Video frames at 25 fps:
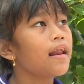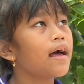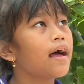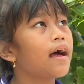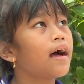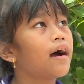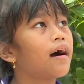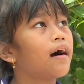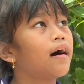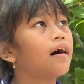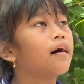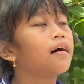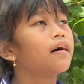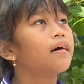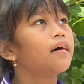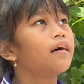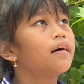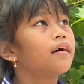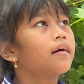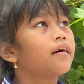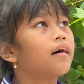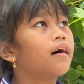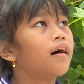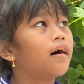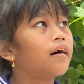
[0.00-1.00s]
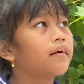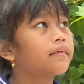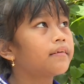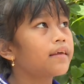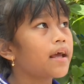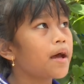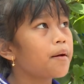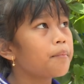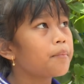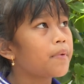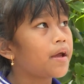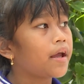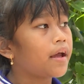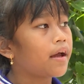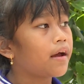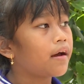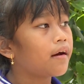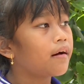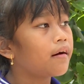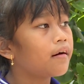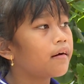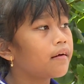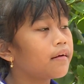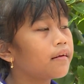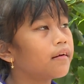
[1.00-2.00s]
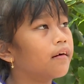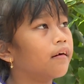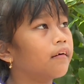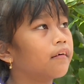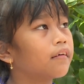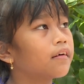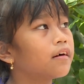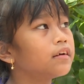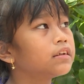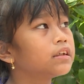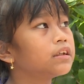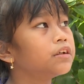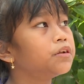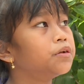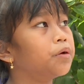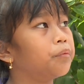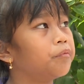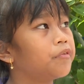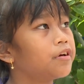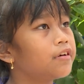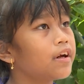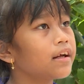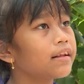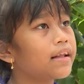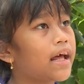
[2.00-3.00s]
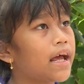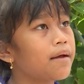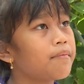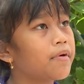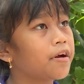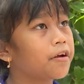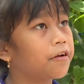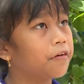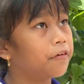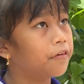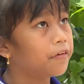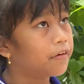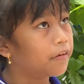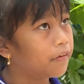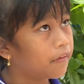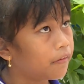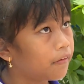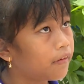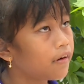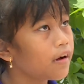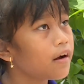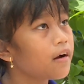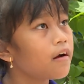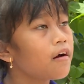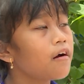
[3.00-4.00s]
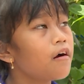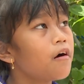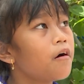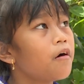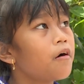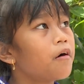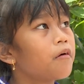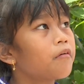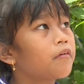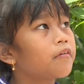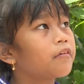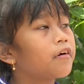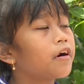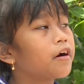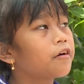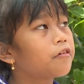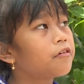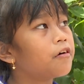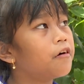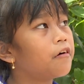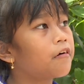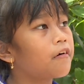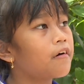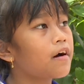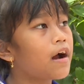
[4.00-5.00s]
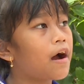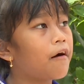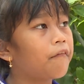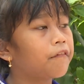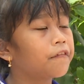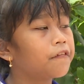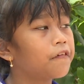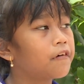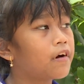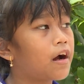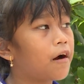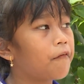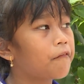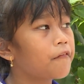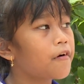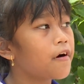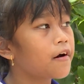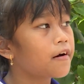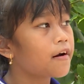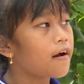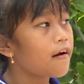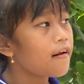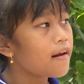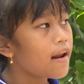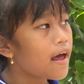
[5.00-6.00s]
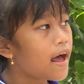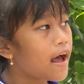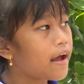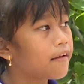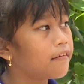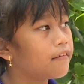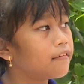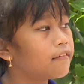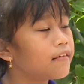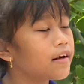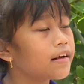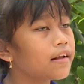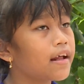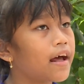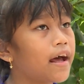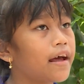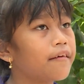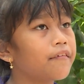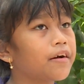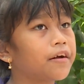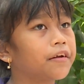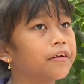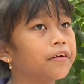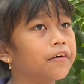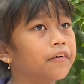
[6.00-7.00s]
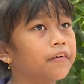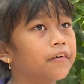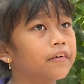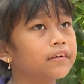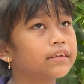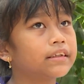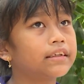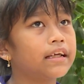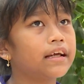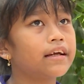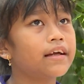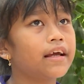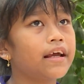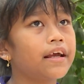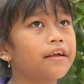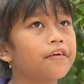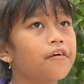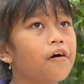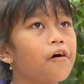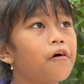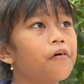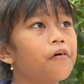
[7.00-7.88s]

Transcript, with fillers: là cha mẹ ơi, đừng có sử dụng như rác thải bằng nhựa nữa. Trường học con nói là những rác thải bằng nhựa sẽ gây cho